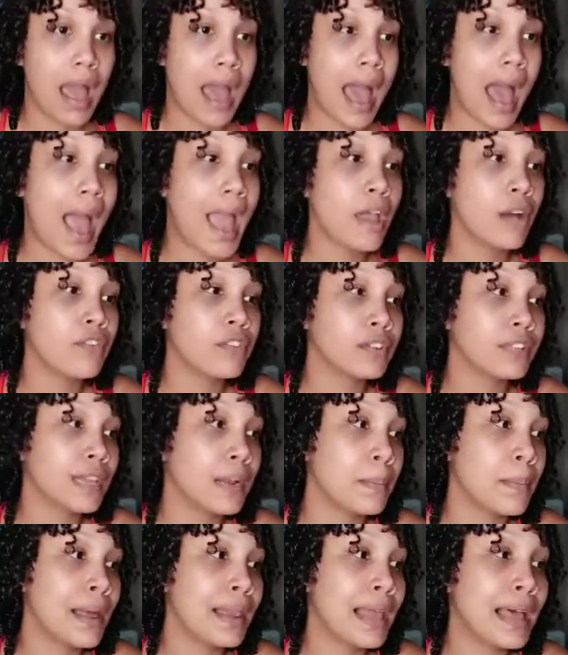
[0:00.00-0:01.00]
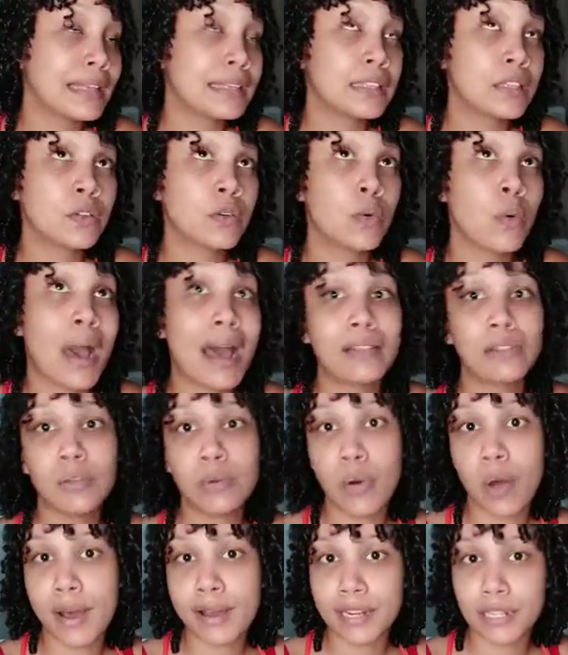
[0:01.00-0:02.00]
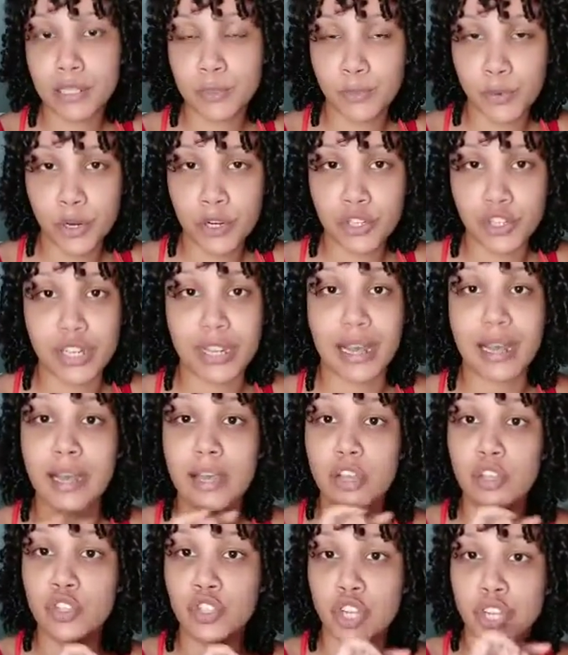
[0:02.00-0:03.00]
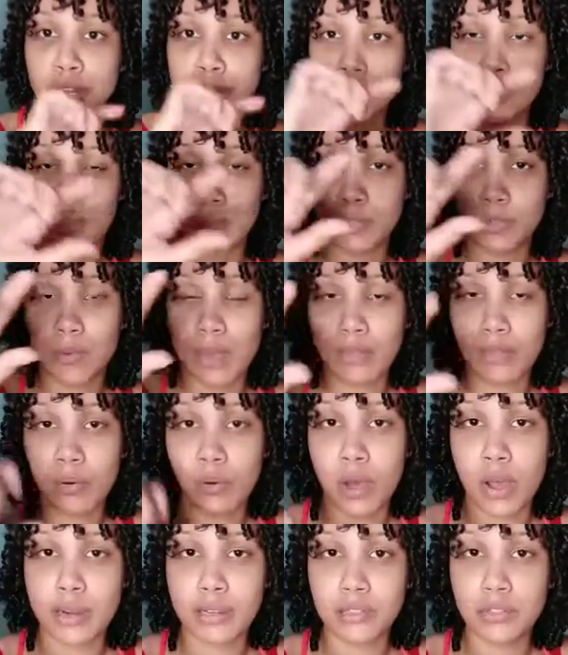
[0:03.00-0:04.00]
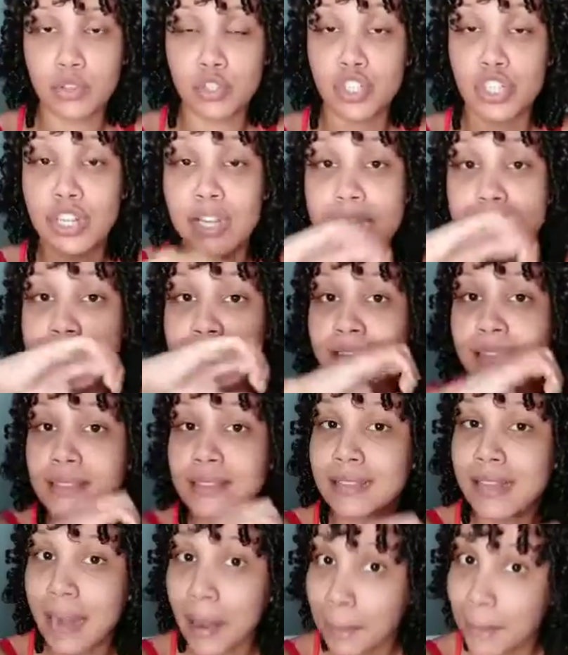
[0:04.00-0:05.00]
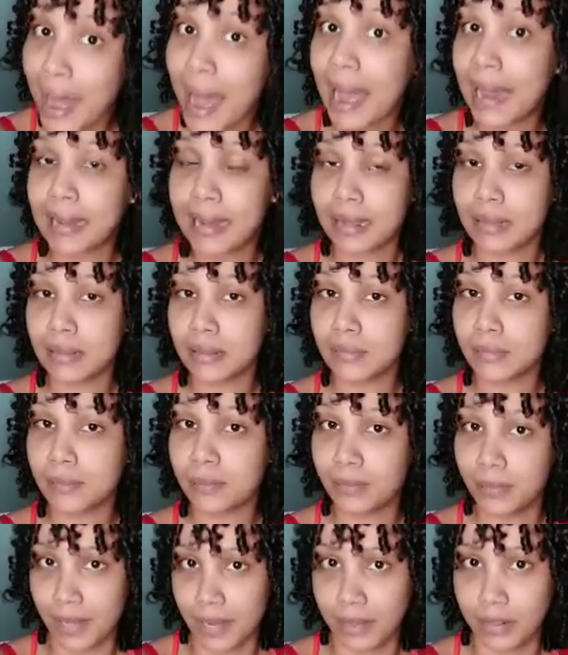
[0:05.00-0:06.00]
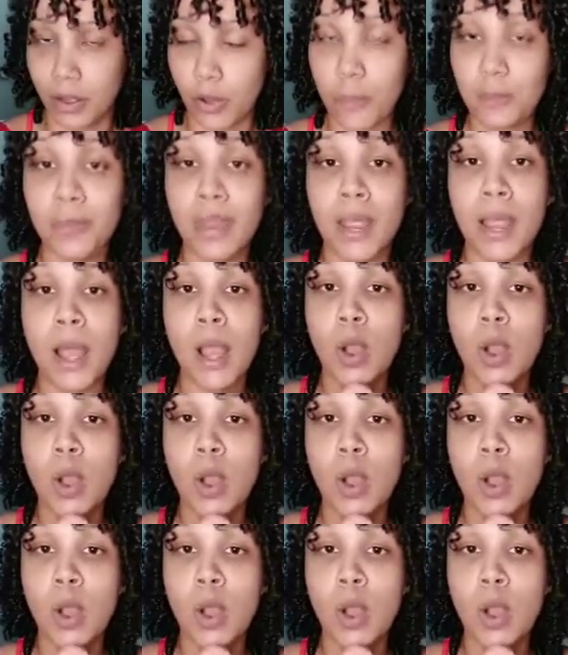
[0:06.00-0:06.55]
Ah, eu vou trabalhar quatro horas por dia. Tira suas quatro horas do dia e trabalha, entendeu?